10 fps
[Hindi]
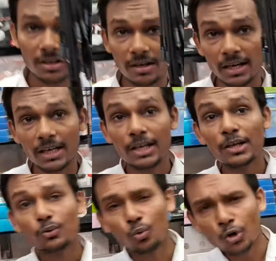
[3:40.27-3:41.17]
ज्यादा चल रहा है हाँ
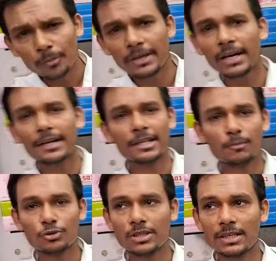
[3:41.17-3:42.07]
जी कोई भी
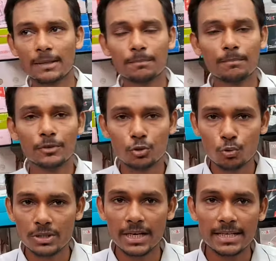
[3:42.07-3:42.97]
आइटम हो चाहे आप
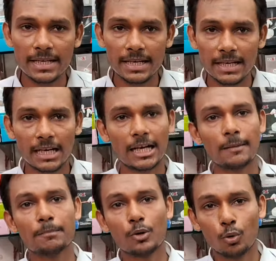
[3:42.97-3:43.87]
शूज लेने जाए
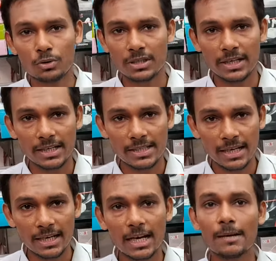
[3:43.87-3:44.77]
आप क्लोथ्स लेने
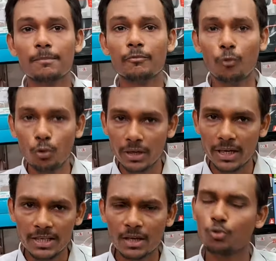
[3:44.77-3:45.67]
जाए आप फोन
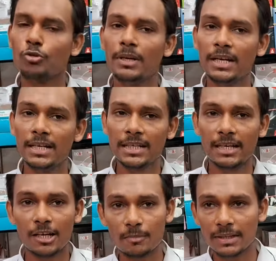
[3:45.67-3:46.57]
लेने जाए कुछ भी लेने
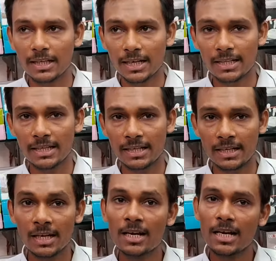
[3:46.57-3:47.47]
जाए हर बंदा कहता
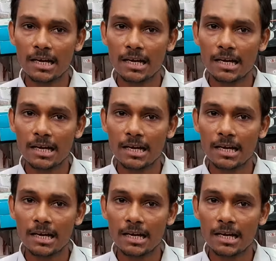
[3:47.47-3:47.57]
है की